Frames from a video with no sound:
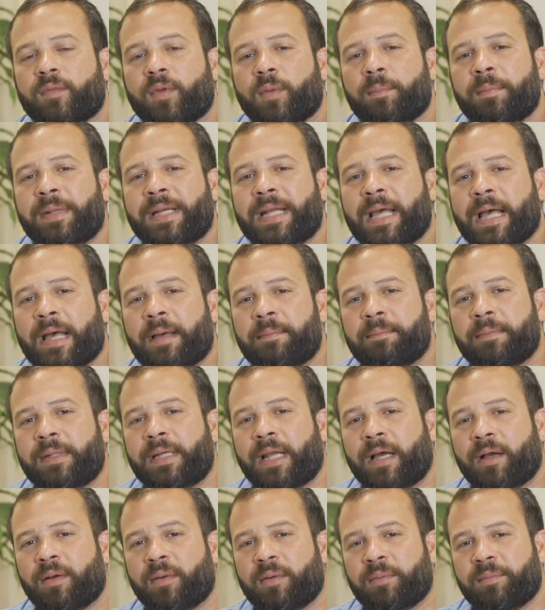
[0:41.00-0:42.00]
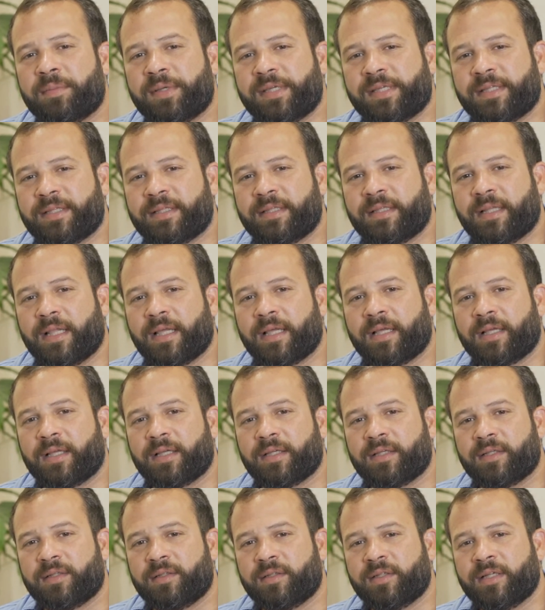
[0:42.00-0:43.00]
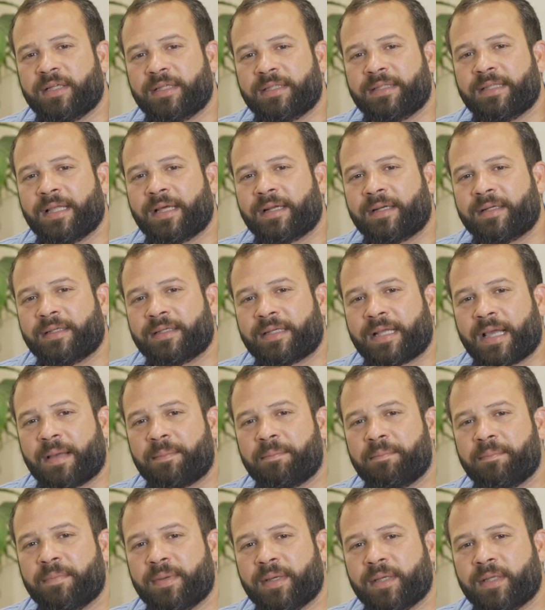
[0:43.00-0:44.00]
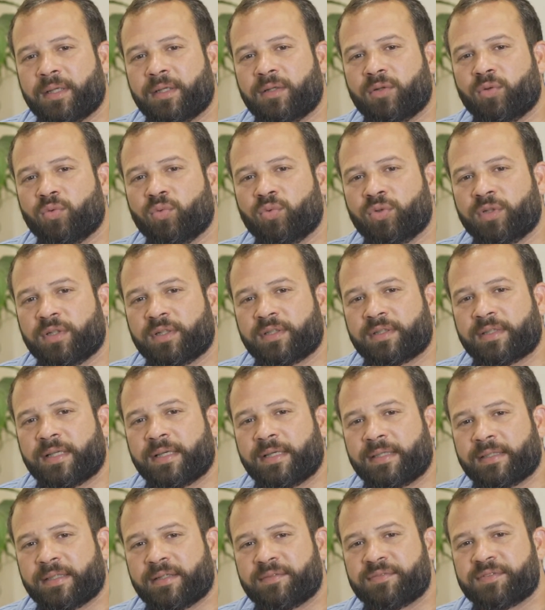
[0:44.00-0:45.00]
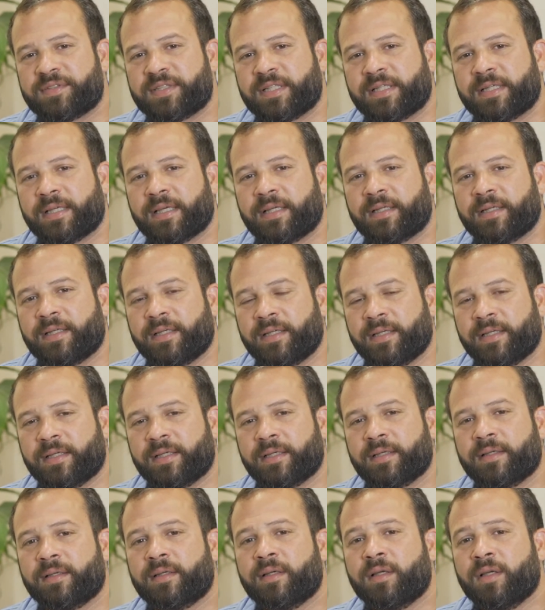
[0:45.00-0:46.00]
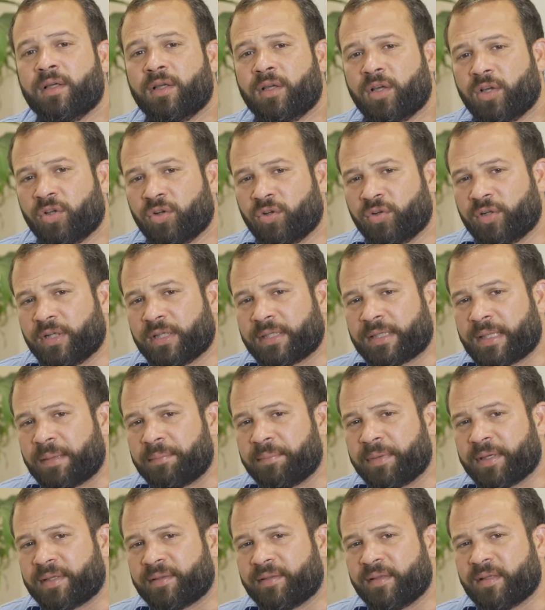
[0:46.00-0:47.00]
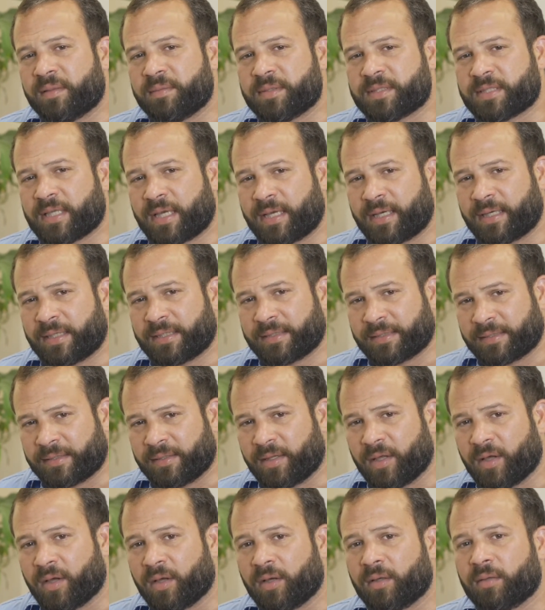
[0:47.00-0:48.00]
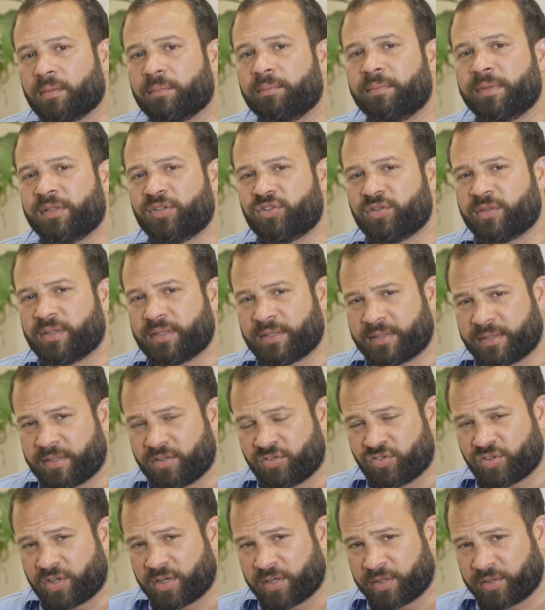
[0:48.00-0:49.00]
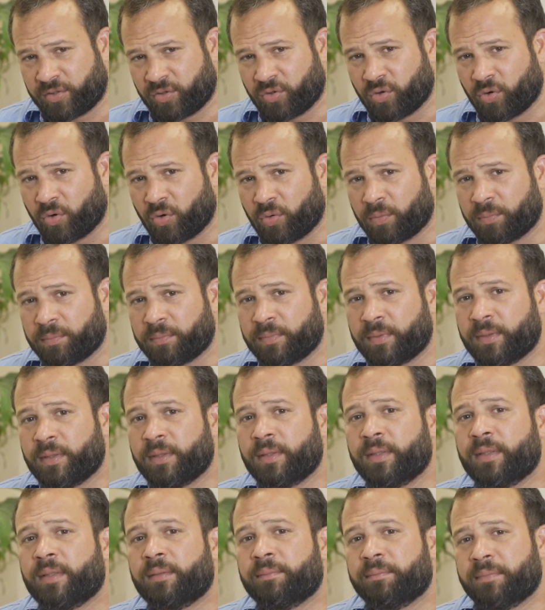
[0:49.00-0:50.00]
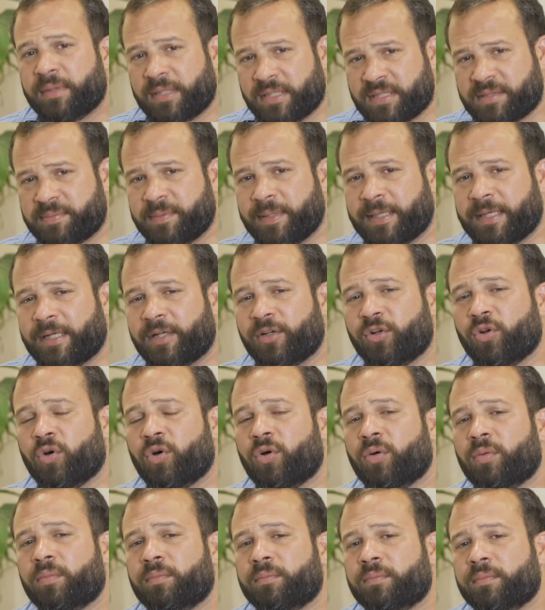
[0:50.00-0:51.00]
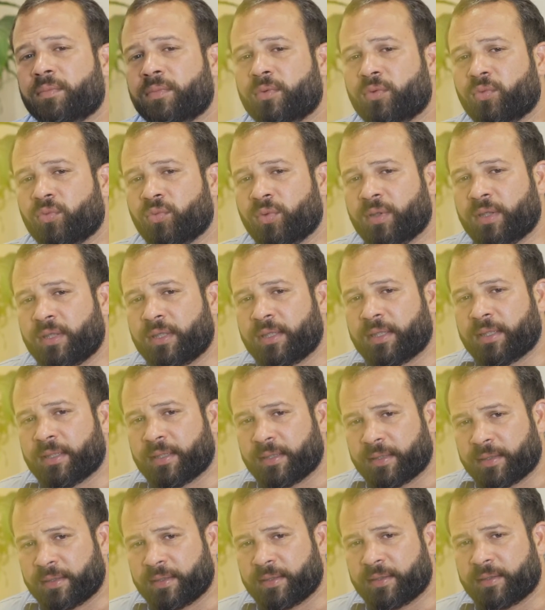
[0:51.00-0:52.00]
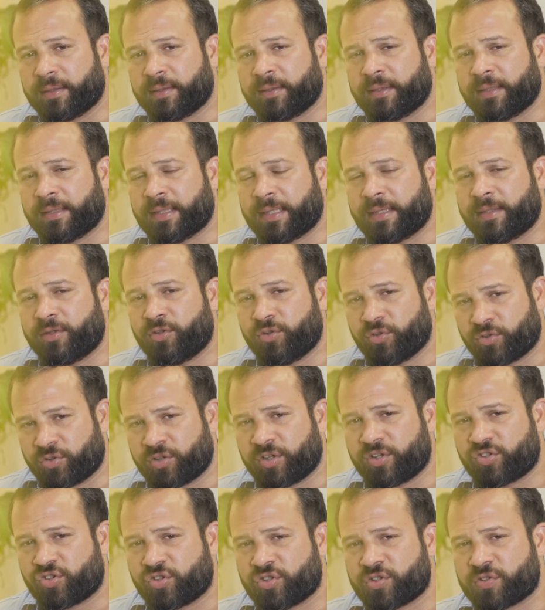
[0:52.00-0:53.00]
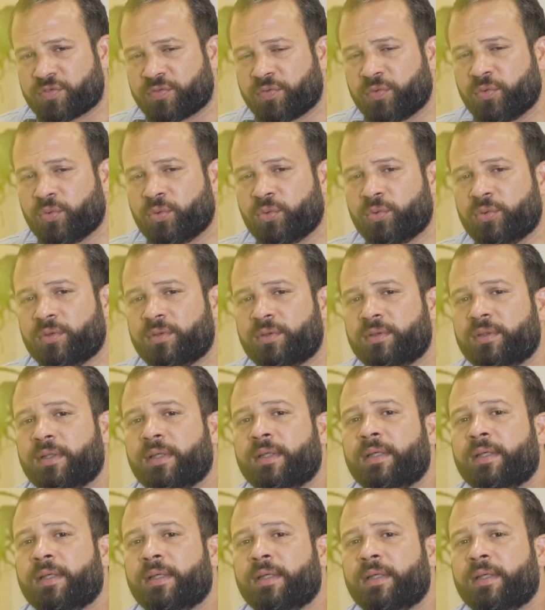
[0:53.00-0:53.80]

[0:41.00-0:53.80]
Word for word: من اهم العواميد لنقدر نكمل ونرتاح نفسيا هي انه نهتم كثير بصحتنا من اتجاه النوم بالنسبه للنوم والنيوتريشس فود